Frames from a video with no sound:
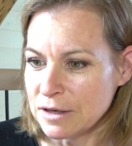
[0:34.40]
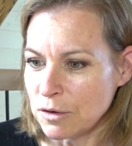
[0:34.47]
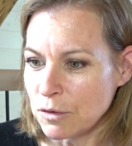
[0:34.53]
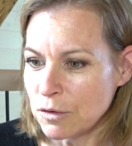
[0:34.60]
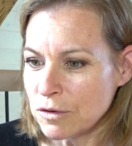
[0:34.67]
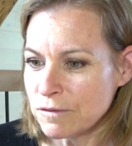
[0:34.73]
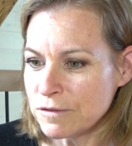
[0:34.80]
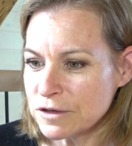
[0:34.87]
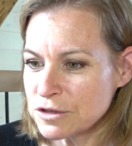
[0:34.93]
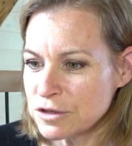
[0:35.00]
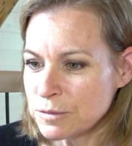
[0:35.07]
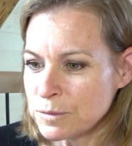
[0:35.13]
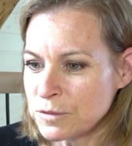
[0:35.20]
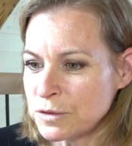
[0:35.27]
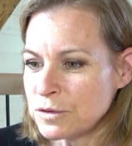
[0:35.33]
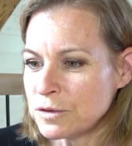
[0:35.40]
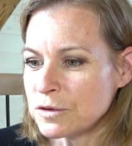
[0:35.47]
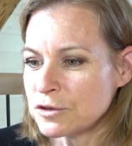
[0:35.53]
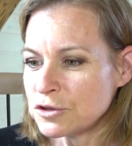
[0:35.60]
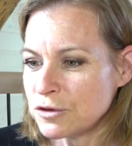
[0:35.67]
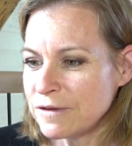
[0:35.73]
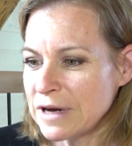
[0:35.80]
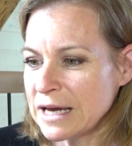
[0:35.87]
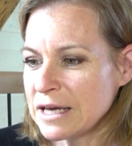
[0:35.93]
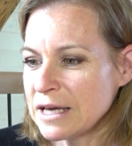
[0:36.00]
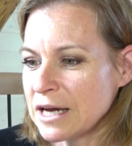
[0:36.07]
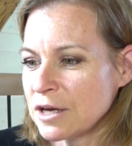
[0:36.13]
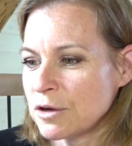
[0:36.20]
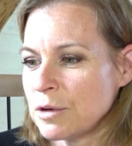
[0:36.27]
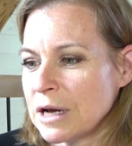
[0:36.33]
En renforcement, je varie
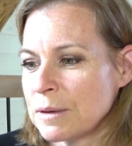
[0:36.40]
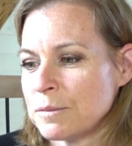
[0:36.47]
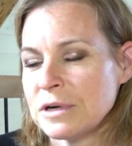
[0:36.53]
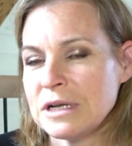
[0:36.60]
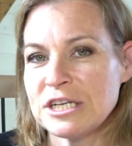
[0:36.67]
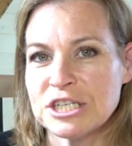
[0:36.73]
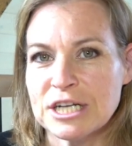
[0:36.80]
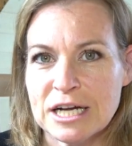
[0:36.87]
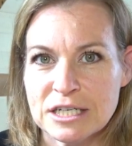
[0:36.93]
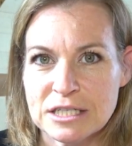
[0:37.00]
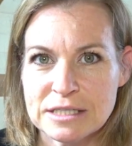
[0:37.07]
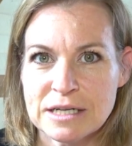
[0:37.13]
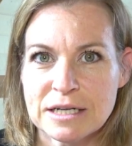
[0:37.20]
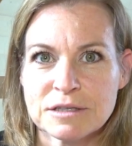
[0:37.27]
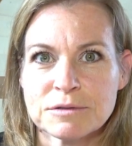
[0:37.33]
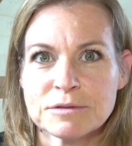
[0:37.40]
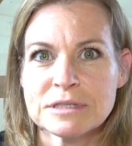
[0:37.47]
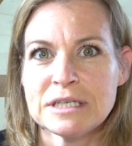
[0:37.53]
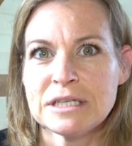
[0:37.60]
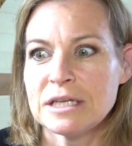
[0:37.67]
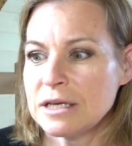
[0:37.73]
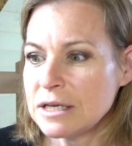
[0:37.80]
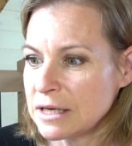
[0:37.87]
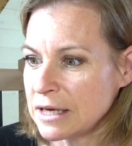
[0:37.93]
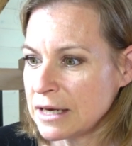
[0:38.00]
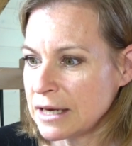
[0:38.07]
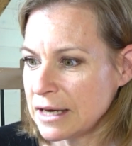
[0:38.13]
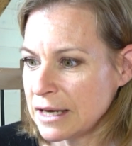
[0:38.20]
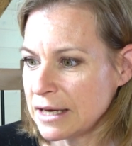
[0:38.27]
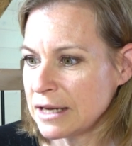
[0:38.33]
régulièrement les charges, les intensités
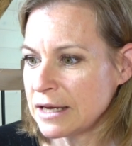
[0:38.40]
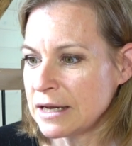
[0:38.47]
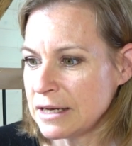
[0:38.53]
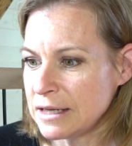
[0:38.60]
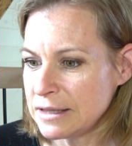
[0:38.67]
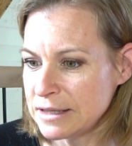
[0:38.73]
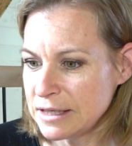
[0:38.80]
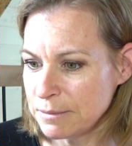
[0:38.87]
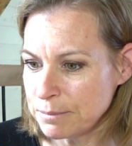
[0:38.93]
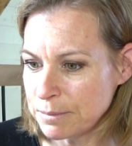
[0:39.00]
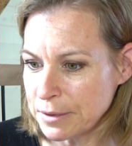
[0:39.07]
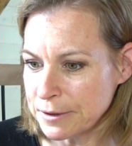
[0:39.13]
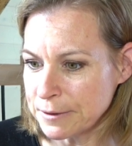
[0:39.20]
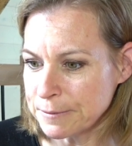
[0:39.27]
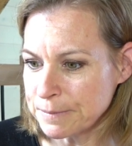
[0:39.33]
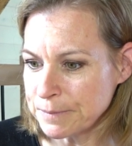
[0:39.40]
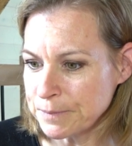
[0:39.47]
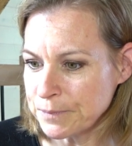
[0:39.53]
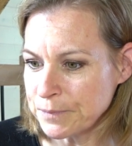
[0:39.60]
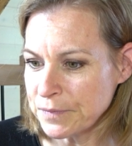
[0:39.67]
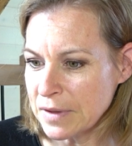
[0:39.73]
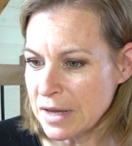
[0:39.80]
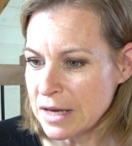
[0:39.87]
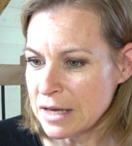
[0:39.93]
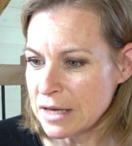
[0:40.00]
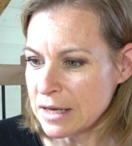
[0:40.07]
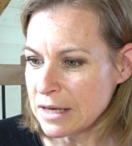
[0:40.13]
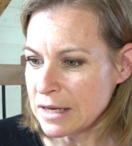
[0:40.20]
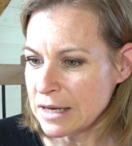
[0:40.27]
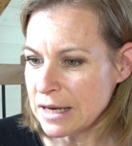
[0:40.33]
et les types.
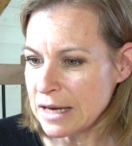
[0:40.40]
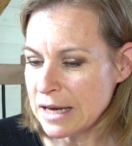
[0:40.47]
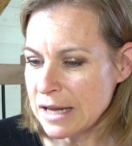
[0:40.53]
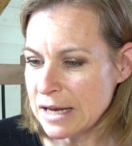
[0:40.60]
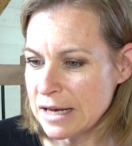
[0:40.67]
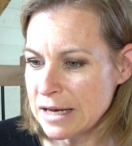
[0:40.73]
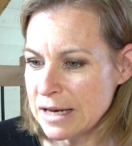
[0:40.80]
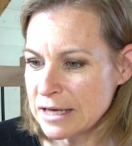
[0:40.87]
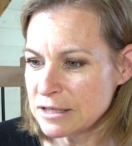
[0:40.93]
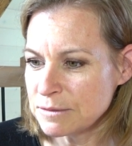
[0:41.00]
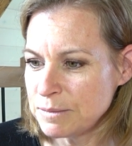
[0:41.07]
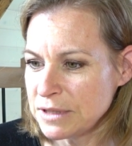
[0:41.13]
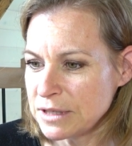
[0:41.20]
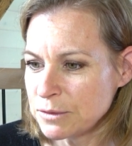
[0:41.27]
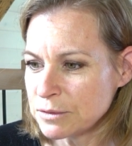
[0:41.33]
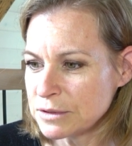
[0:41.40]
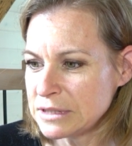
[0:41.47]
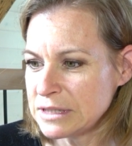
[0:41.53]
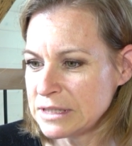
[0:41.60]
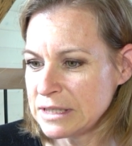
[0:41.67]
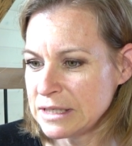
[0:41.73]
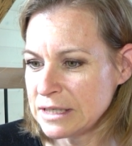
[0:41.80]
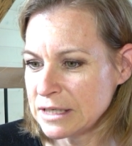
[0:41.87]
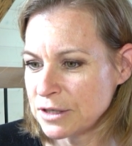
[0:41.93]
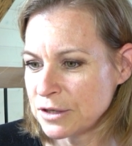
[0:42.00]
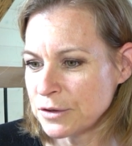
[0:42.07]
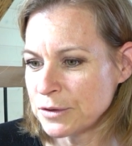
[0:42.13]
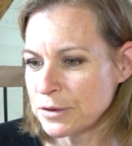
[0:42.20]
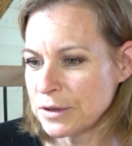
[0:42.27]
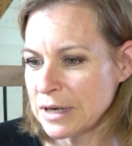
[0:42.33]
Elle explique aussi
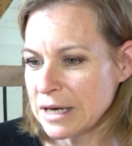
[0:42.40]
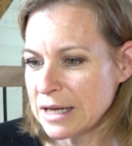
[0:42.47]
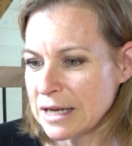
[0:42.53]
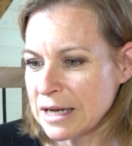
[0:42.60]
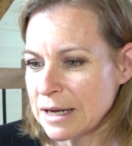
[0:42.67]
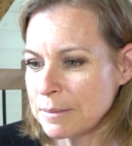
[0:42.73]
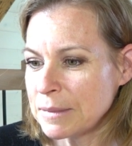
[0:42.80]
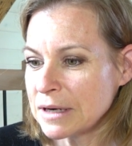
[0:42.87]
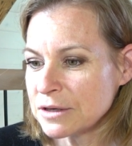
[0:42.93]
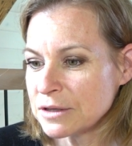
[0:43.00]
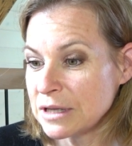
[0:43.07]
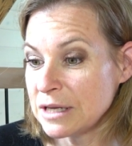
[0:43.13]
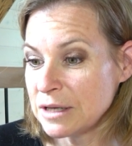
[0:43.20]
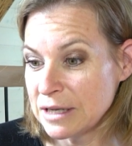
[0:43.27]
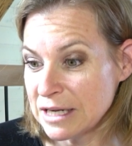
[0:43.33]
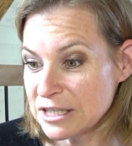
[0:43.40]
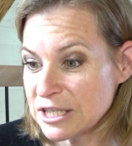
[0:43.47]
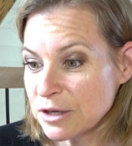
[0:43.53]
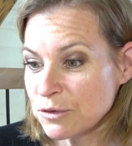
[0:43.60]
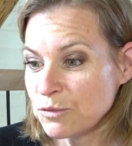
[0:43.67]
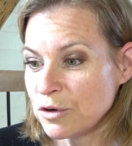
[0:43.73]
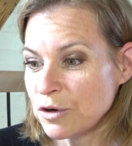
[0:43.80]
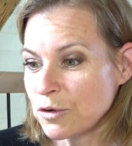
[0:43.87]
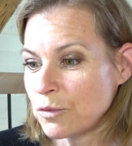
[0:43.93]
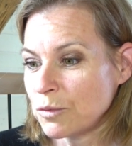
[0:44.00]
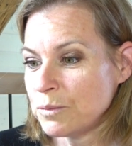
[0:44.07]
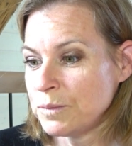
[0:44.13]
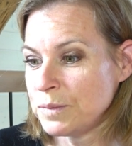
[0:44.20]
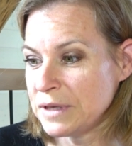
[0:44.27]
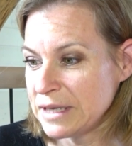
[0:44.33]
qu'elle a bah, que des légères douleurs aux
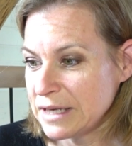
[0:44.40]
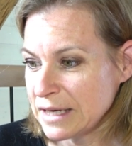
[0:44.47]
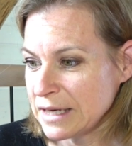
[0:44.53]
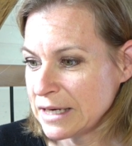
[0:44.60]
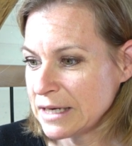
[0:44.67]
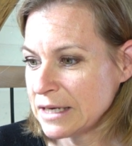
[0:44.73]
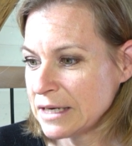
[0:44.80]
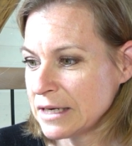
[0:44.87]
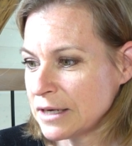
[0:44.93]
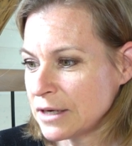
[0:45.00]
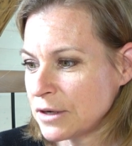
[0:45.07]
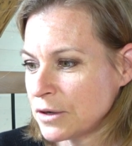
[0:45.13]
pieds,